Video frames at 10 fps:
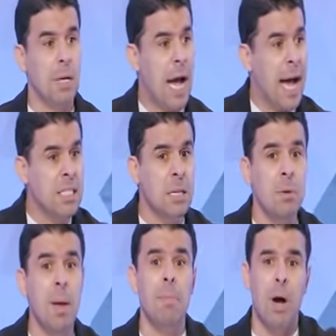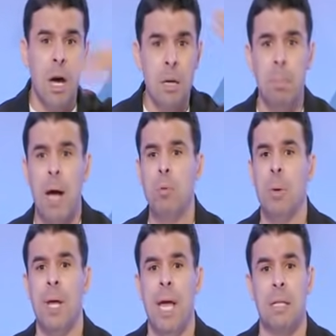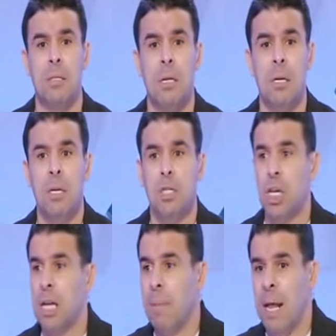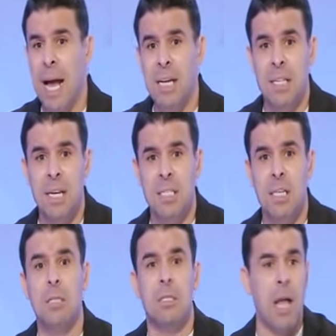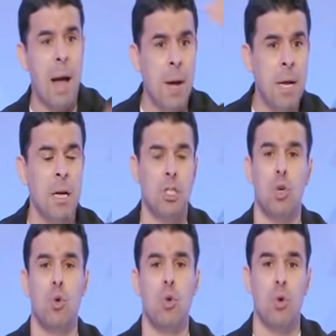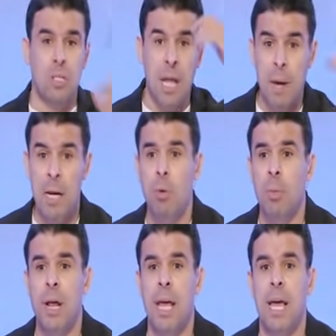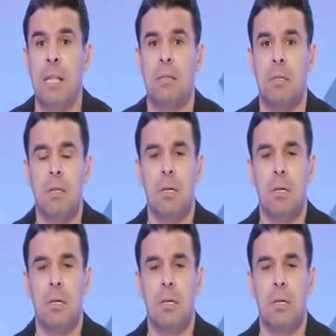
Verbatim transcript: حازم امام اربع مباريات شيكابالا عايز ينزل ثمان شهور ثمان مباريات